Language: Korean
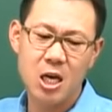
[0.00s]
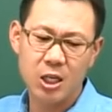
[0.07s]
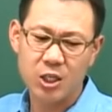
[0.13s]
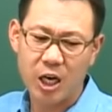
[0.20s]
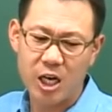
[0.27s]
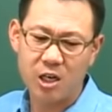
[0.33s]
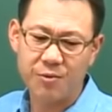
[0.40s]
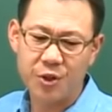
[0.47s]

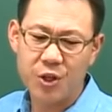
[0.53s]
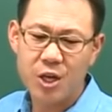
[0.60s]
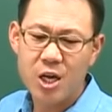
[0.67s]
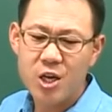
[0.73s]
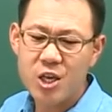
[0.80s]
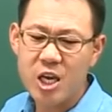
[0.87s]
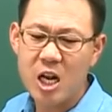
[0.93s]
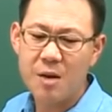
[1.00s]
자, 여러분.
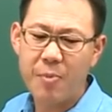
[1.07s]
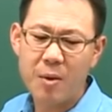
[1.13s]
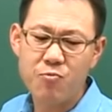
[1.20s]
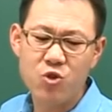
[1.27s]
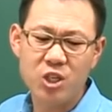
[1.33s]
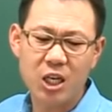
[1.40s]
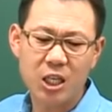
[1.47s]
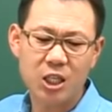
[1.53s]
1번
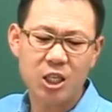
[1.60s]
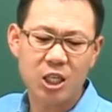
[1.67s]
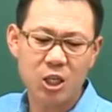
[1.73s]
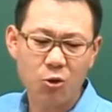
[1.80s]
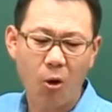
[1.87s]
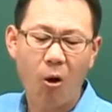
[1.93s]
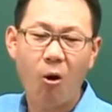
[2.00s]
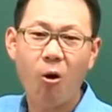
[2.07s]
문제
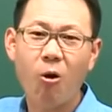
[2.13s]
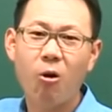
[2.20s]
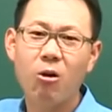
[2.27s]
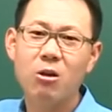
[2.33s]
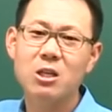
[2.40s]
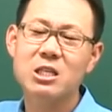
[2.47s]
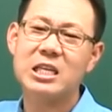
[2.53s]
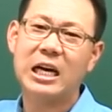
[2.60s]
치고
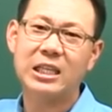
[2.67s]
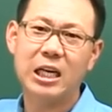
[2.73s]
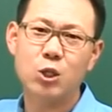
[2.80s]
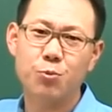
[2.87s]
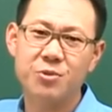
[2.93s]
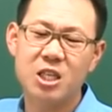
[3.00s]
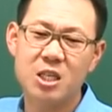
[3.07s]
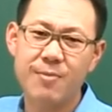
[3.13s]
장난
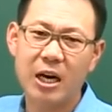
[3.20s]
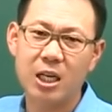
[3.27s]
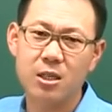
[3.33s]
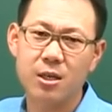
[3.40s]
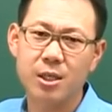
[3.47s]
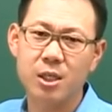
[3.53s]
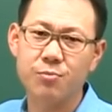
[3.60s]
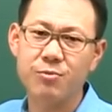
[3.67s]
좀 심하게
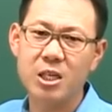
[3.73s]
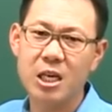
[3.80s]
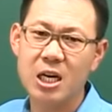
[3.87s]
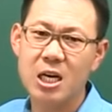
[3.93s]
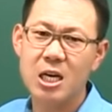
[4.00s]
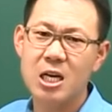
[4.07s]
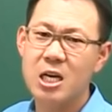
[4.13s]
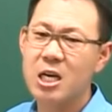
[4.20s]
쳤습니다.